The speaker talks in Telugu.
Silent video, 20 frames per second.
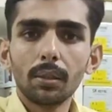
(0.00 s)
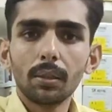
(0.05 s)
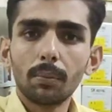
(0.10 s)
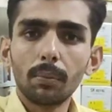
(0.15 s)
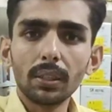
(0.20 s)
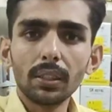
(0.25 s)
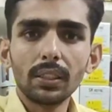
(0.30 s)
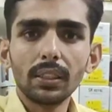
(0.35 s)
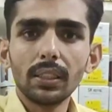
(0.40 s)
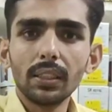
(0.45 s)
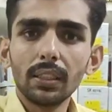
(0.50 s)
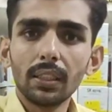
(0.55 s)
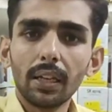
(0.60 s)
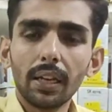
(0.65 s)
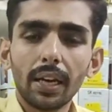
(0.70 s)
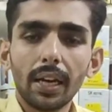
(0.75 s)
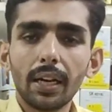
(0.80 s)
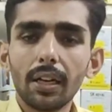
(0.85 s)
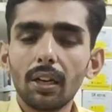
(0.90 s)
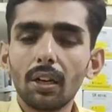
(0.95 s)
మసీన్
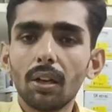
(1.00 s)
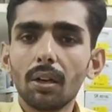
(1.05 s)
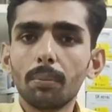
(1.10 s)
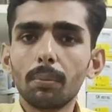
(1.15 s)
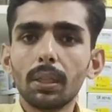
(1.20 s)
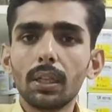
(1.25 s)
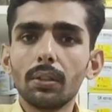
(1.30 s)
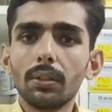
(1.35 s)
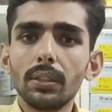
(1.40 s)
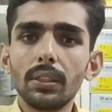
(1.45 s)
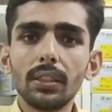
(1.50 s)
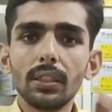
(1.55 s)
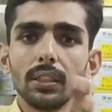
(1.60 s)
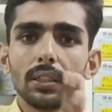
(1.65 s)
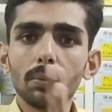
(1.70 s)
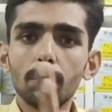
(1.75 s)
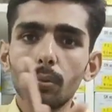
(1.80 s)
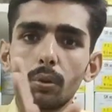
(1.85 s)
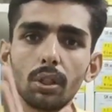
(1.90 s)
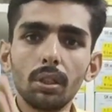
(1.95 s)
అండ్ లోపల ఇచ్చింది
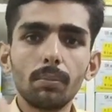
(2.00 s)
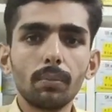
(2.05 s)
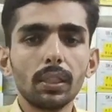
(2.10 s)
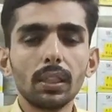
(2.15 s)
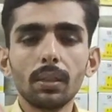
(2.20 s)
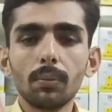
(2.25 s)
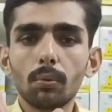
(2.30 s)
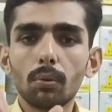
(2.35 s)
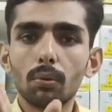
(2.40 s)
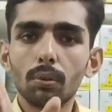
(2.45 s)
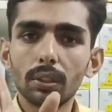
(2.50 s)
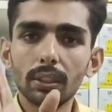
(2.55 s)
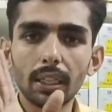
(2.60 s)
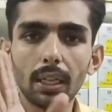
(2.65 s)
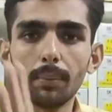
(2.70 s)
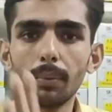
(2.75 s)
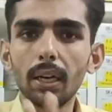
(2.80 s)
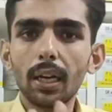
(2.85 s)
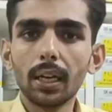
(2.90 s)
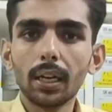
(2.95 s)
బోర్డు మొత్తం
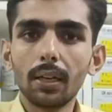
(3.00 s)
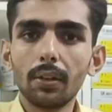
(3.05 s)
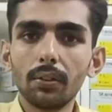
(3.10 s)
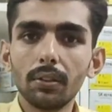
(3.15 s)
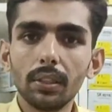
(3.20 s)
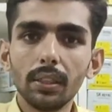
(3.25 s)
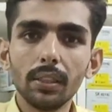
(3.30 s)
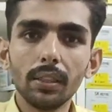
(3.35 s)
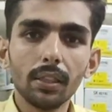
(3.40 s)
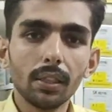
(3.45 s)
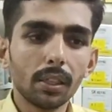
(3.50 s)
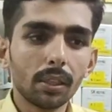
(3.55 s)
సేమ్ లాగా ఉంది